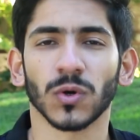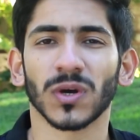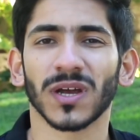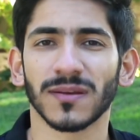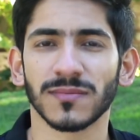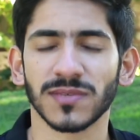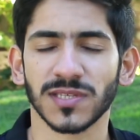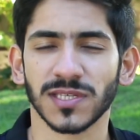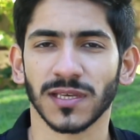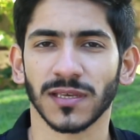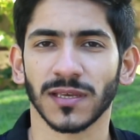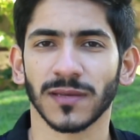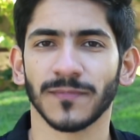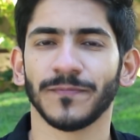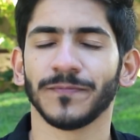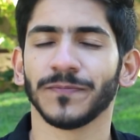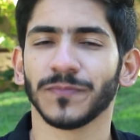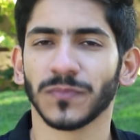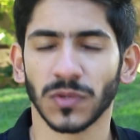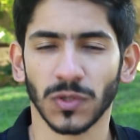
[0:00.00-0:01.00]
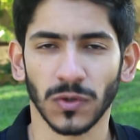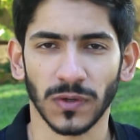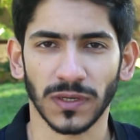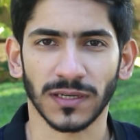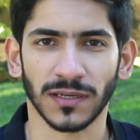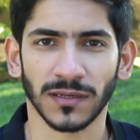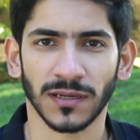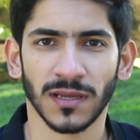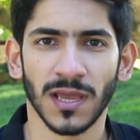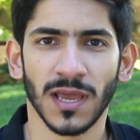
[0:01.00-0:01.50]
5
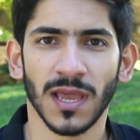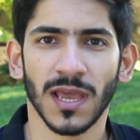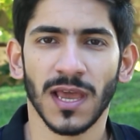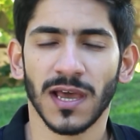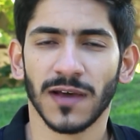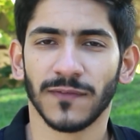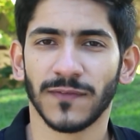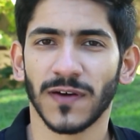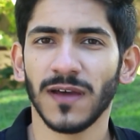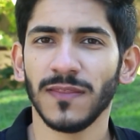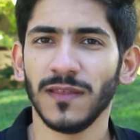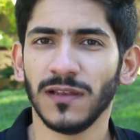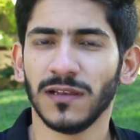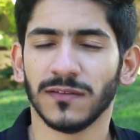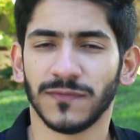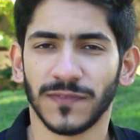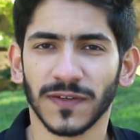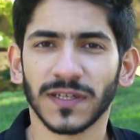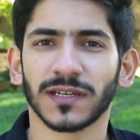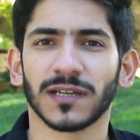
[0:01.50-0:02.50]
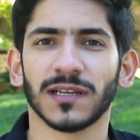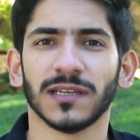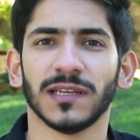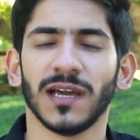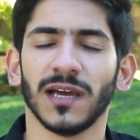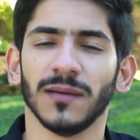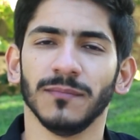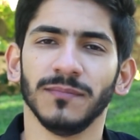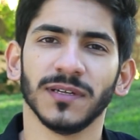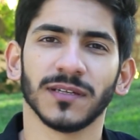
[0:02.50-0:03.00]
دولار فهذه الفكرة اللي
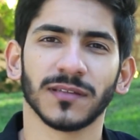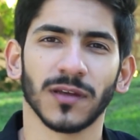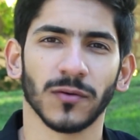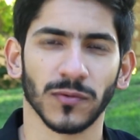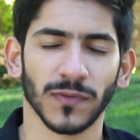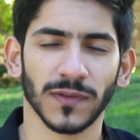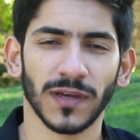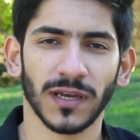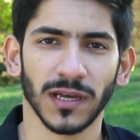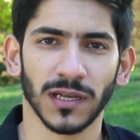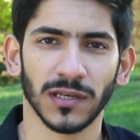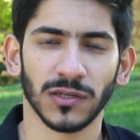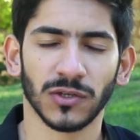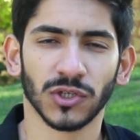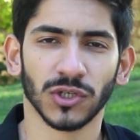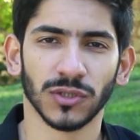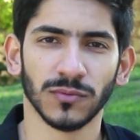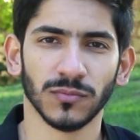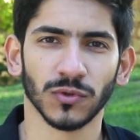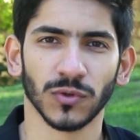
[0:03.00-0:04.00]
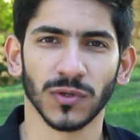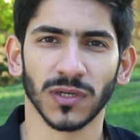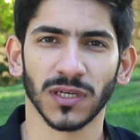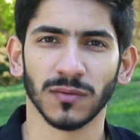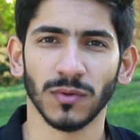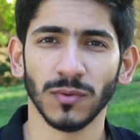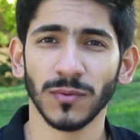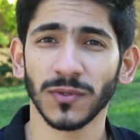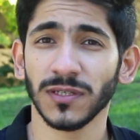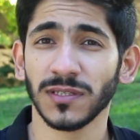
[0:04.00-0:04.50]
حبيت أوضحها لكم
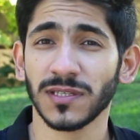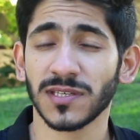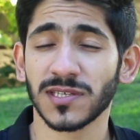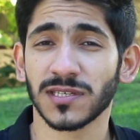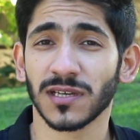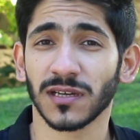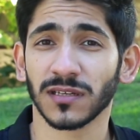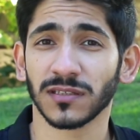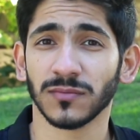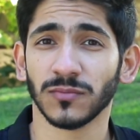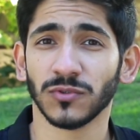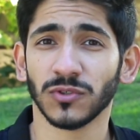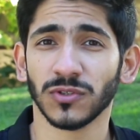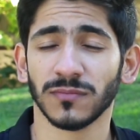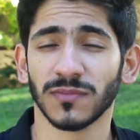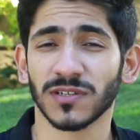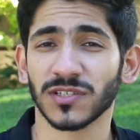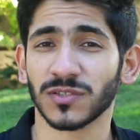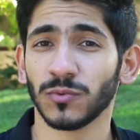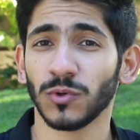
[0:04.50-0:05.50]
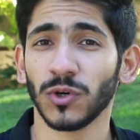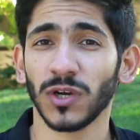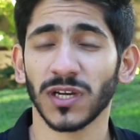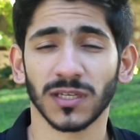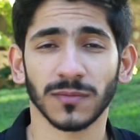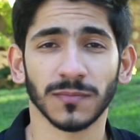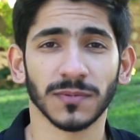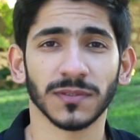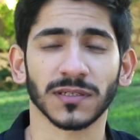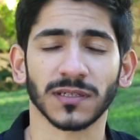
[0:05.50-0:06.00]
وممكن تستخدمون مجموعة
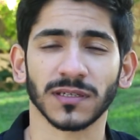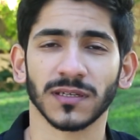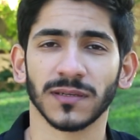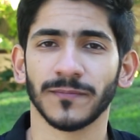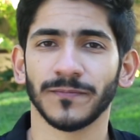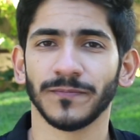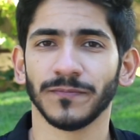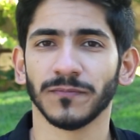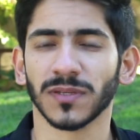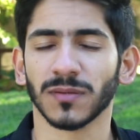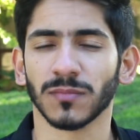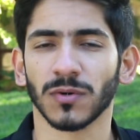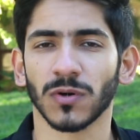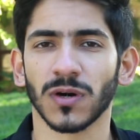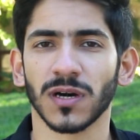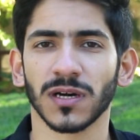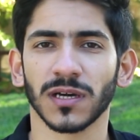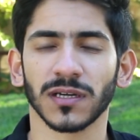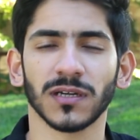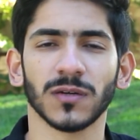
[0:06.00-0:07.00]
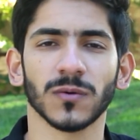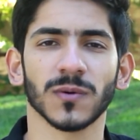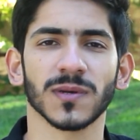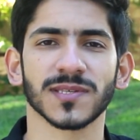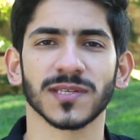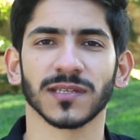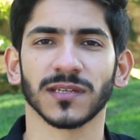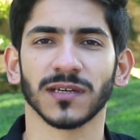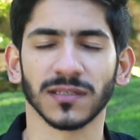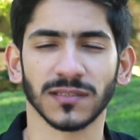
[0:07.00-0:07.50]
كبيرة من مواقع
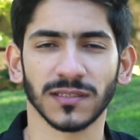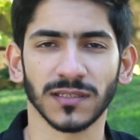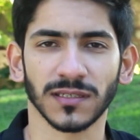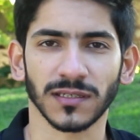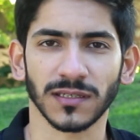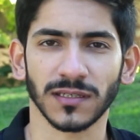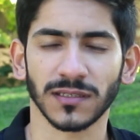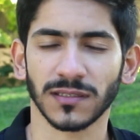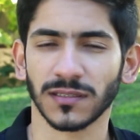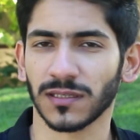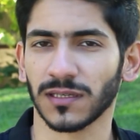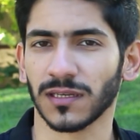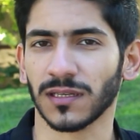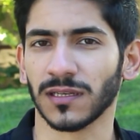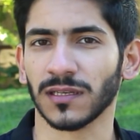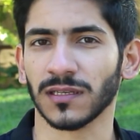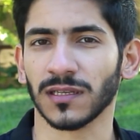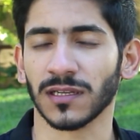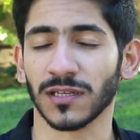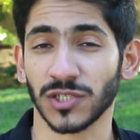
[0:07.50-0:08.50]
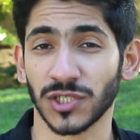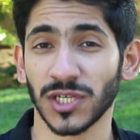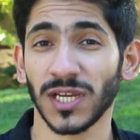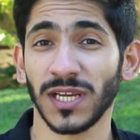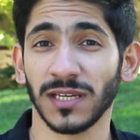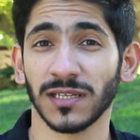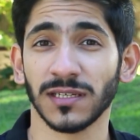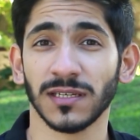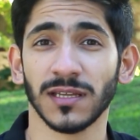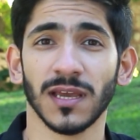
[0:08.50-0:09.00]
وصناديق
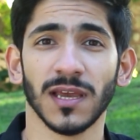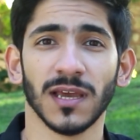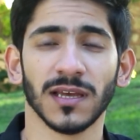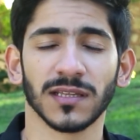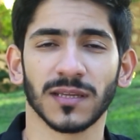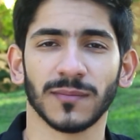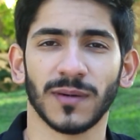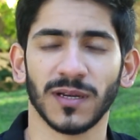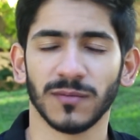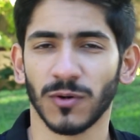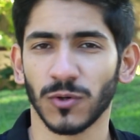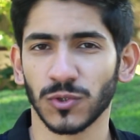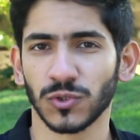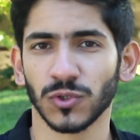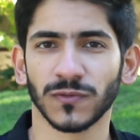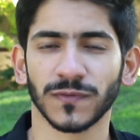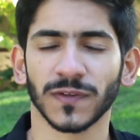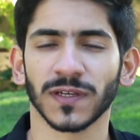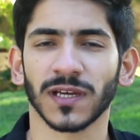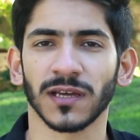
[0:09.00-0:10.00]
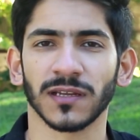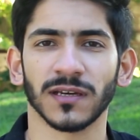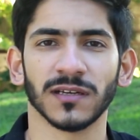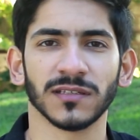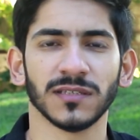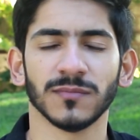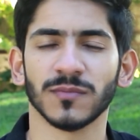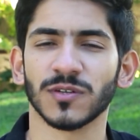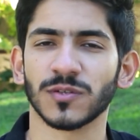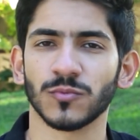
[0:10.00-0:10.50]
الشحن طبعا موجود في
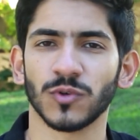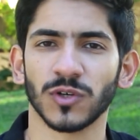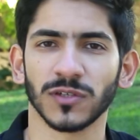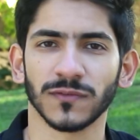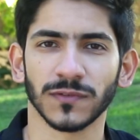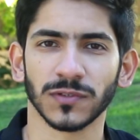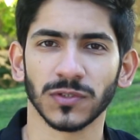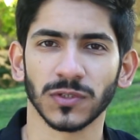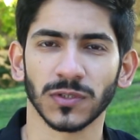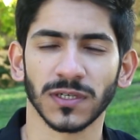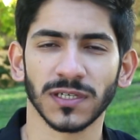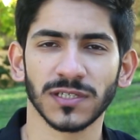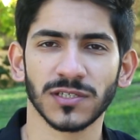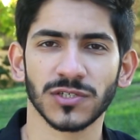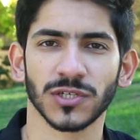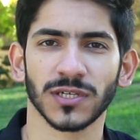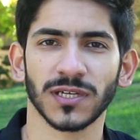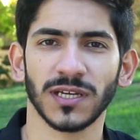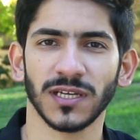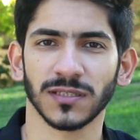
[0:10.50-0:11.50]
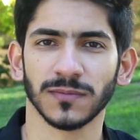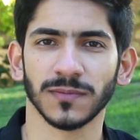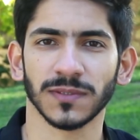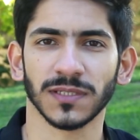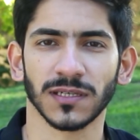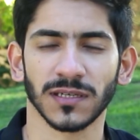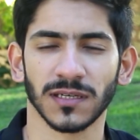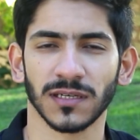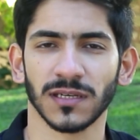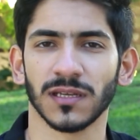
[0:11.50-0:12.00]
قناتي مجموعة فيديوهات شرحت
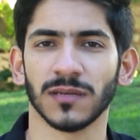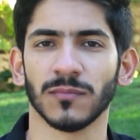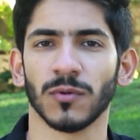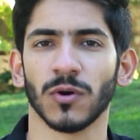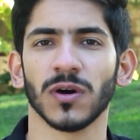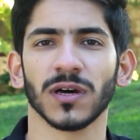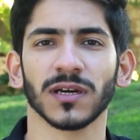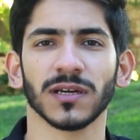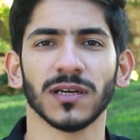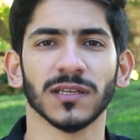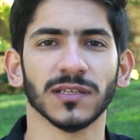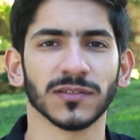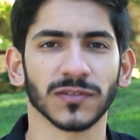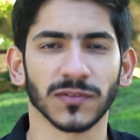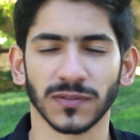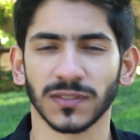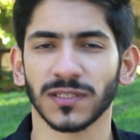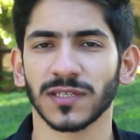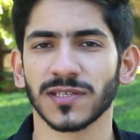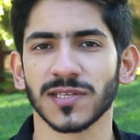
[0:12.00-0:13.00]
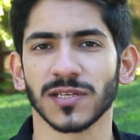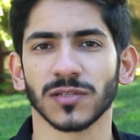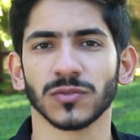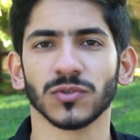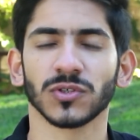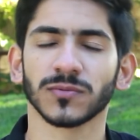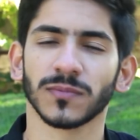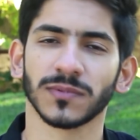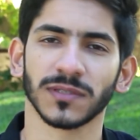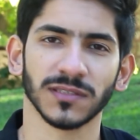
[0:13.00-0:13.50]
بها المواقع اللي تنطيك
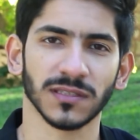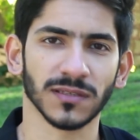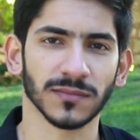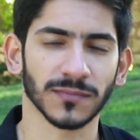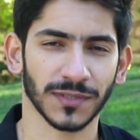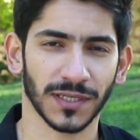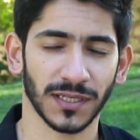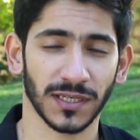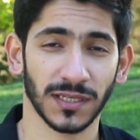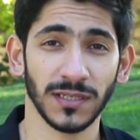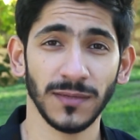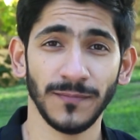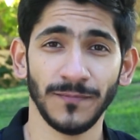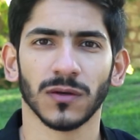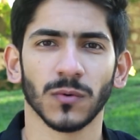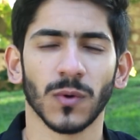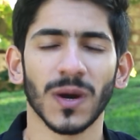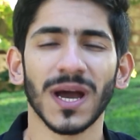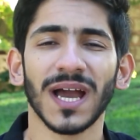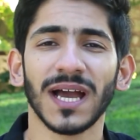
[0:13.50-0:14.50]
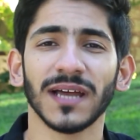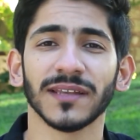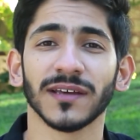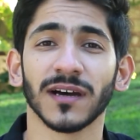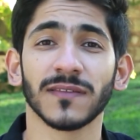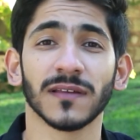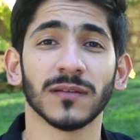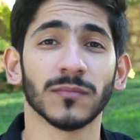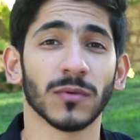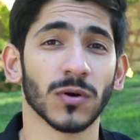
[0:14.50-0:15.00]
صندوق بريد أمريكي وأحد
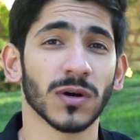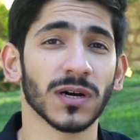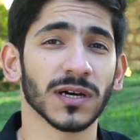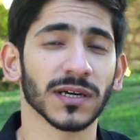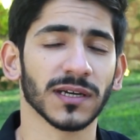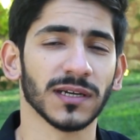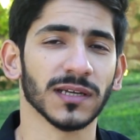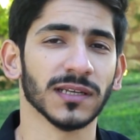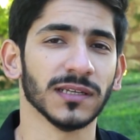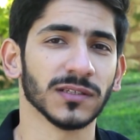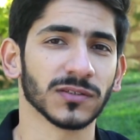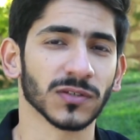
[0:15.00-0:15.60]
هذه المواقع اللي